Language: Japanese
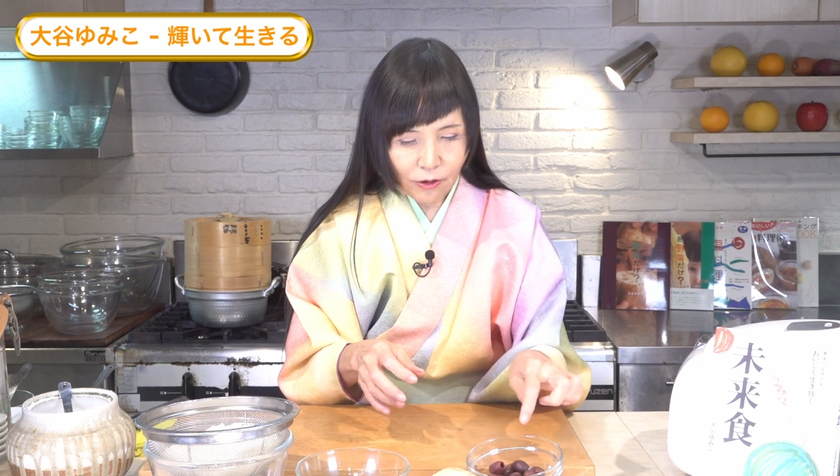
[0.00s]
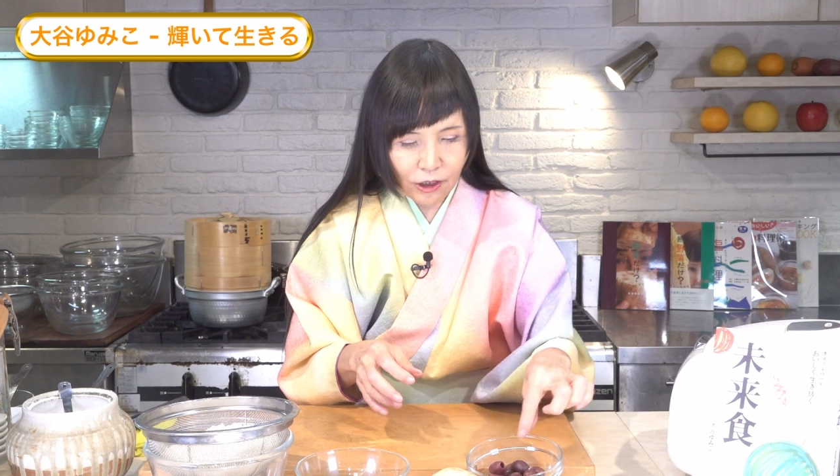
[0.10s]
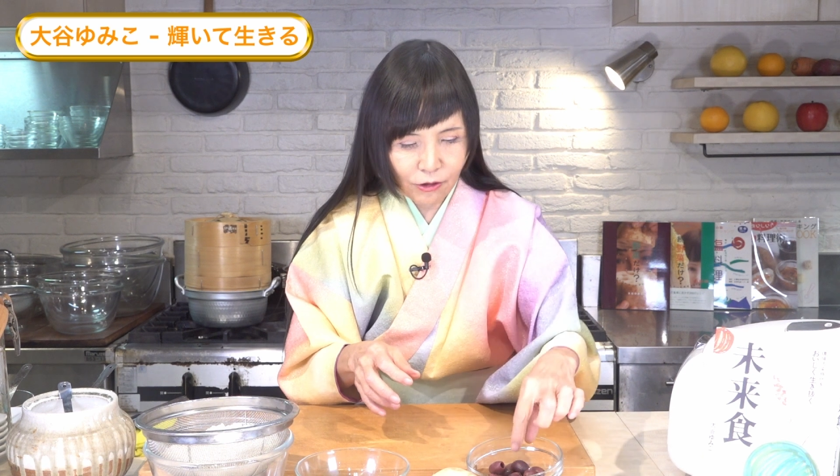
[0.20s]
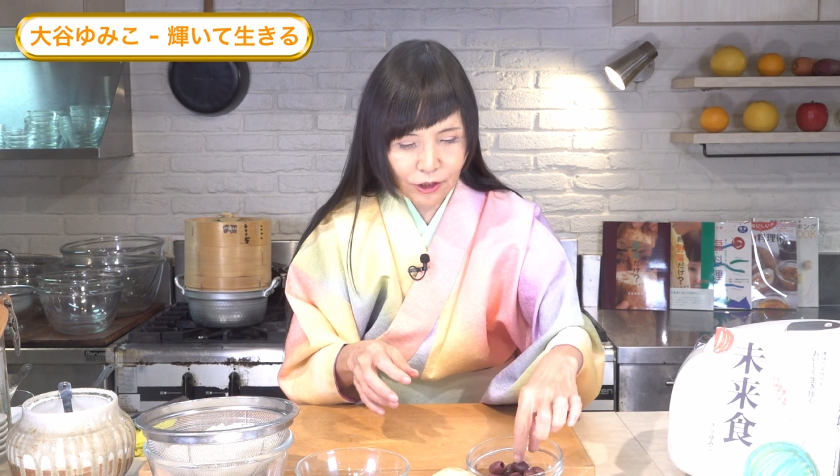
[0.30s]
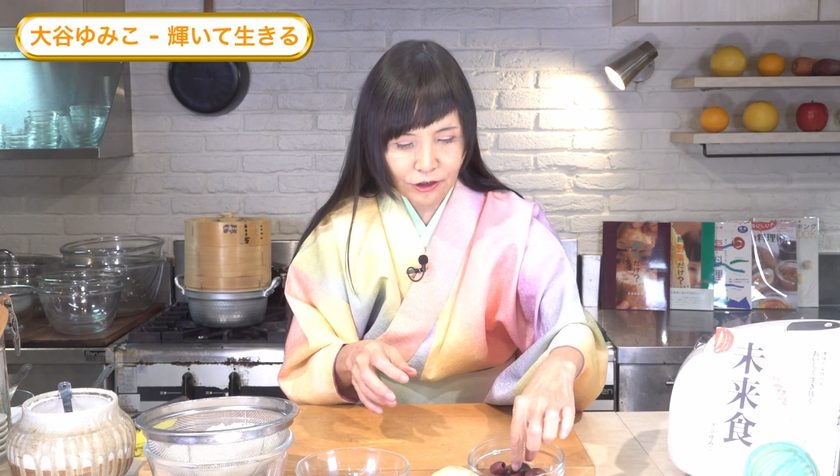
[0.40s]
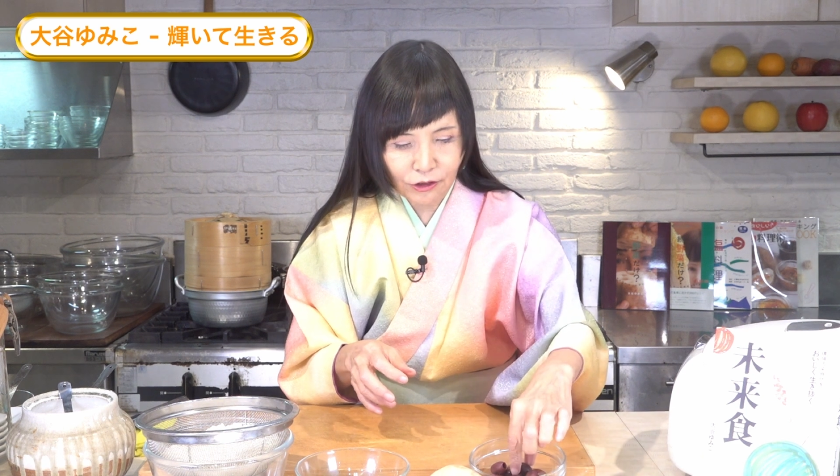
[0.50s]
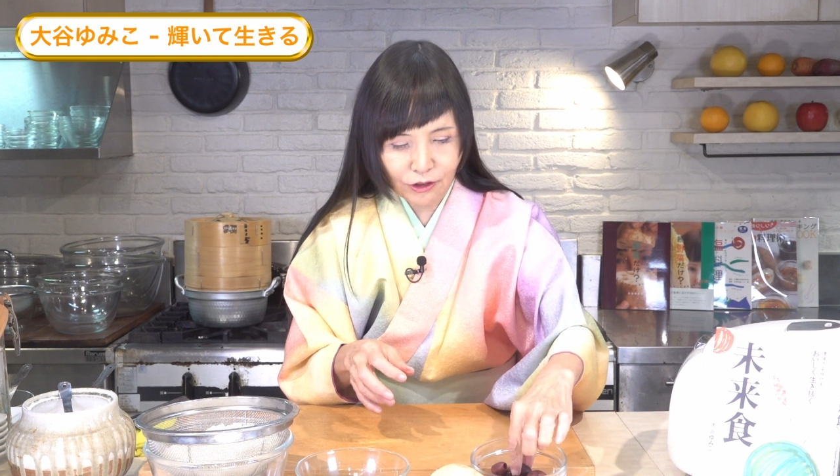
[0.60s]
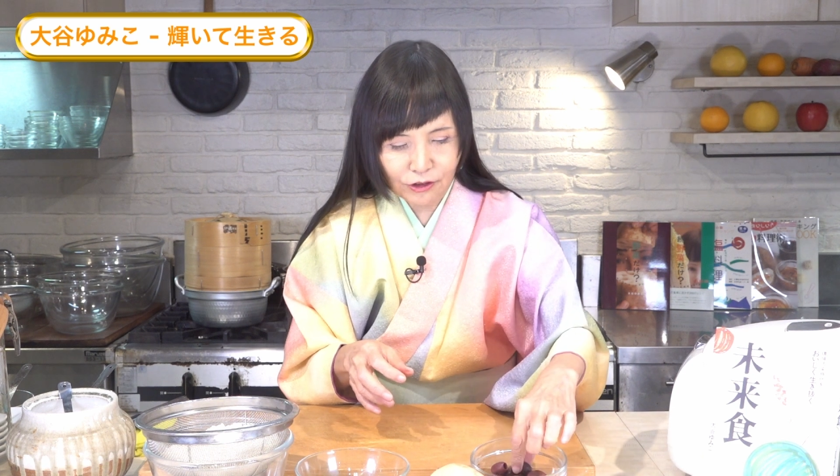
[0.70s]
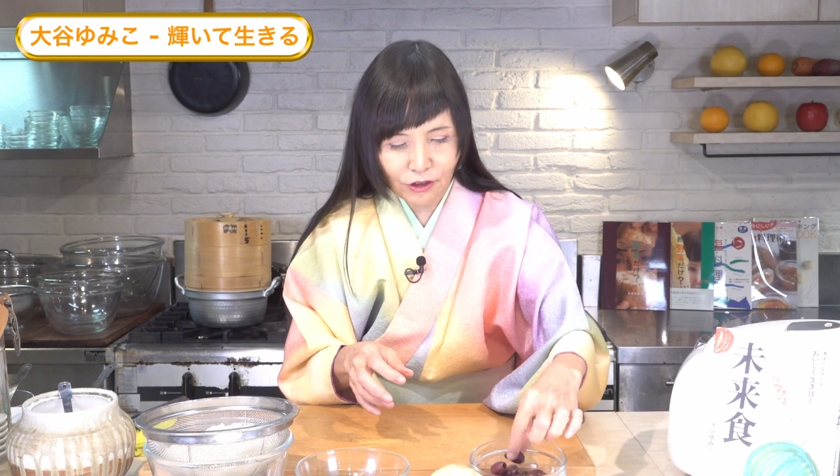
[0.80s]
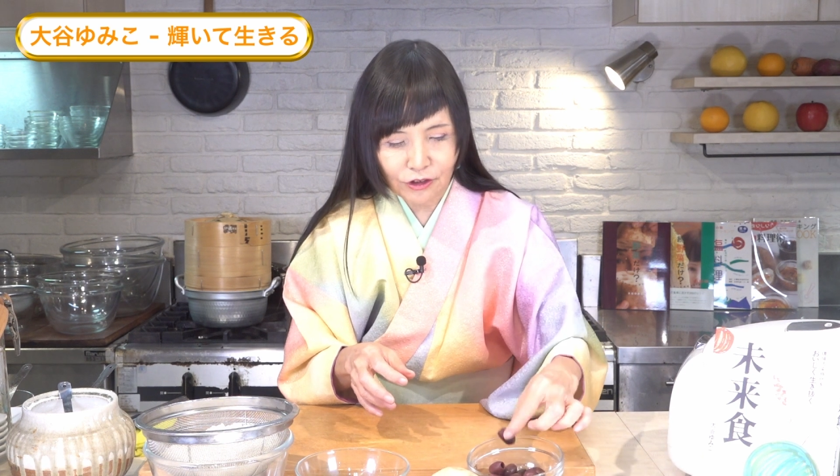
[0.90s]
あこれなん
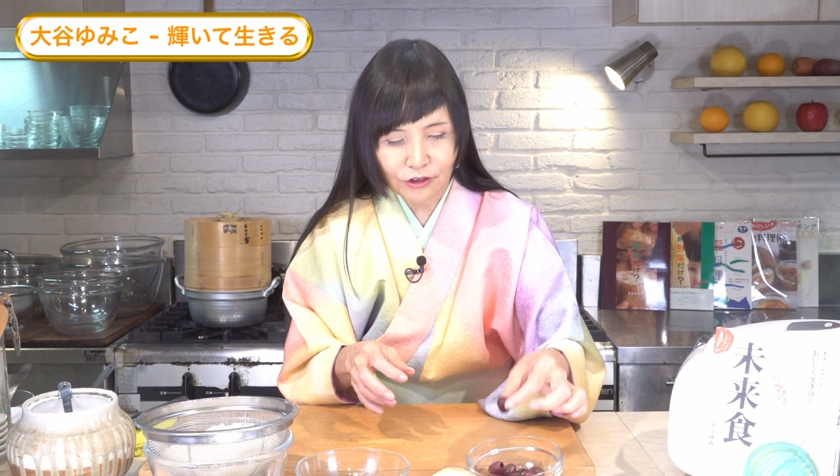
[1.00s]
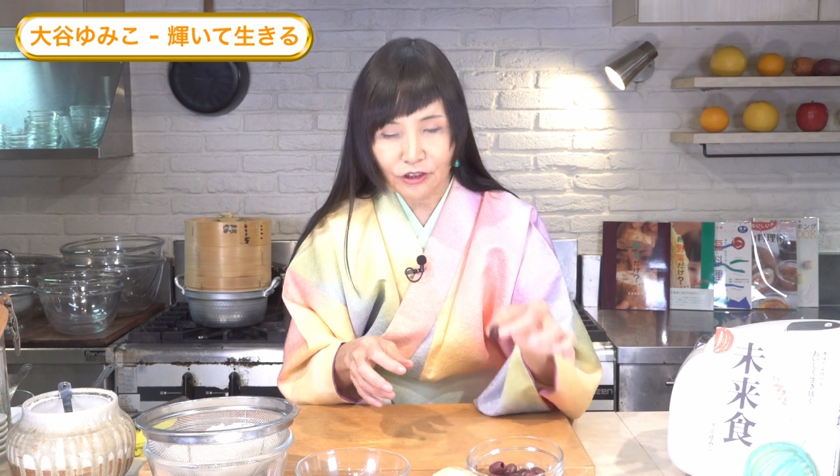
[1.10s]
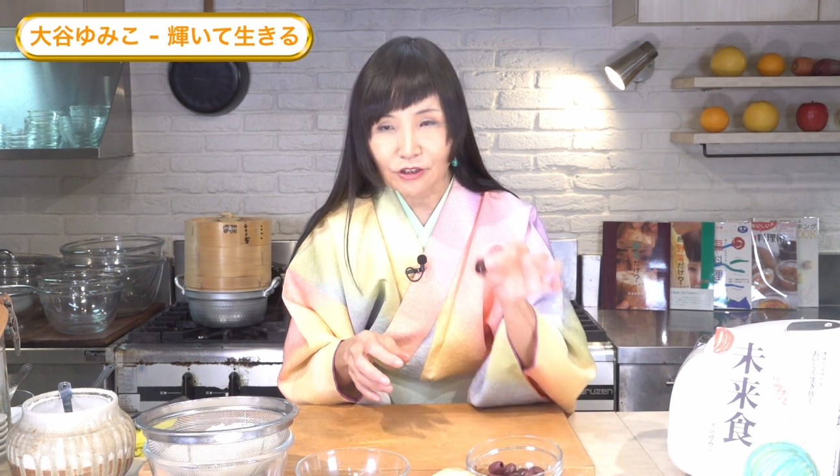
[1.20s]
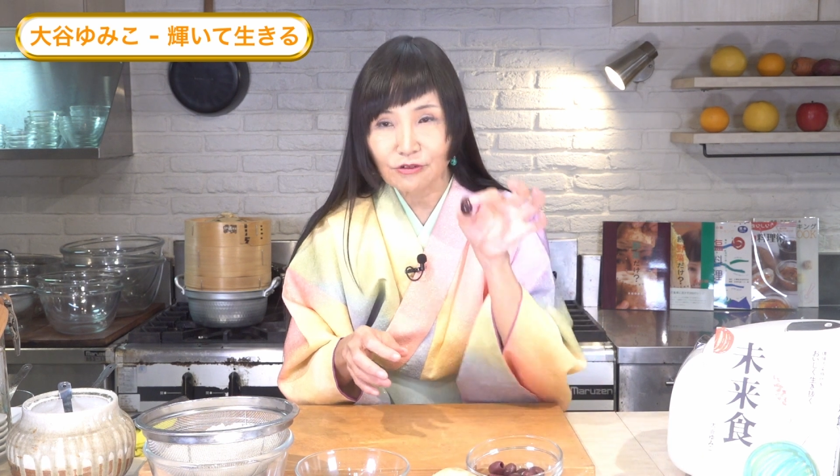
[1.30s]
か最近種